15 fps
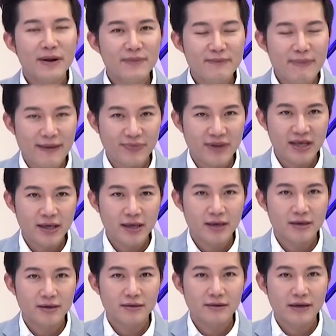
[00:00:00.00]
มันมีแบบนี้
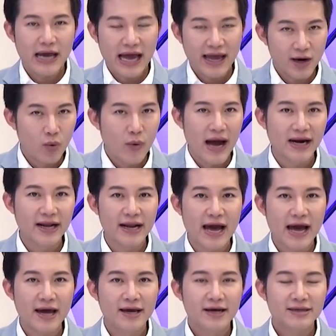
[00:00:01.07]
ให้ระวังเลย
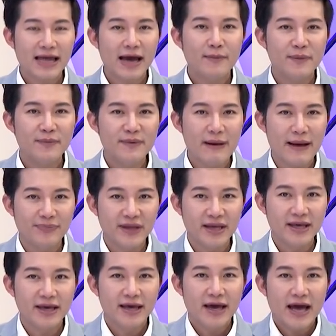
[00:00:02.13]
นะ ถ้ามันมีแบบ
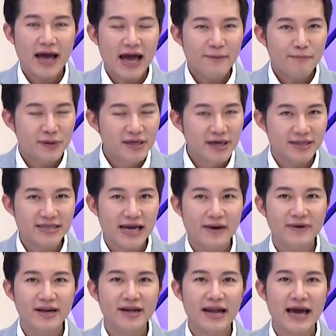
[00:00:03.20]
นี้ให้เผื่อใจ
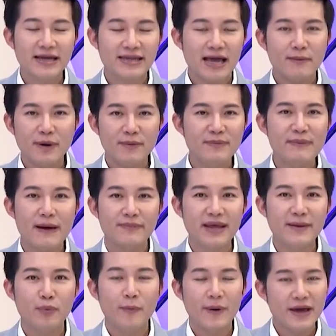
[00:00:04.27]
ไว้เลยนะ ถ้ามันมีแบบ
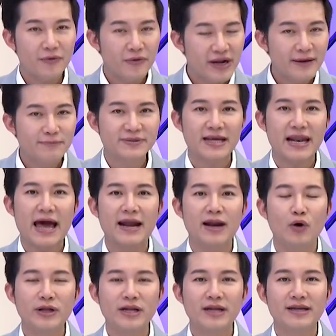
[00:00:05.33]
นี้ปุ๊บให้รีบสละ
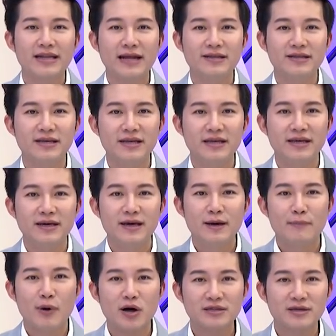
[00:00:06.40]
รถเลยทันที
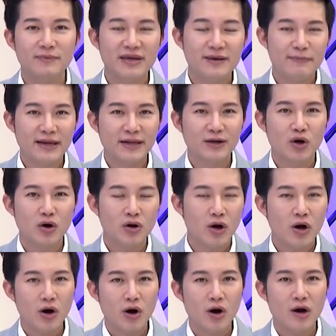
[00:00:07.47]
พอจะมีเป็น
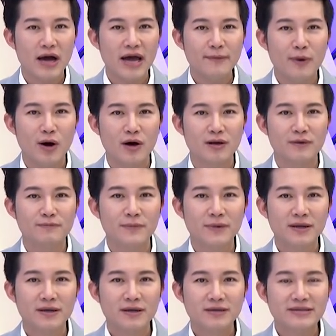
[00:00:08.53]
ข้อๆให้พอ
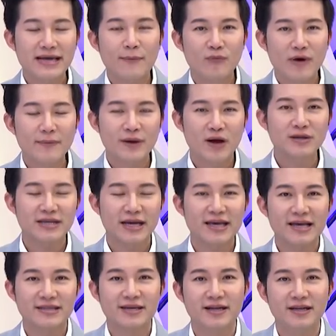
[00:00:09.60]
ครับจำไว้เป็นข้อสัง็
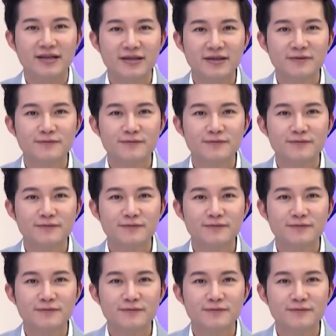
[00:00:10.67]
เกตสักนิดนึง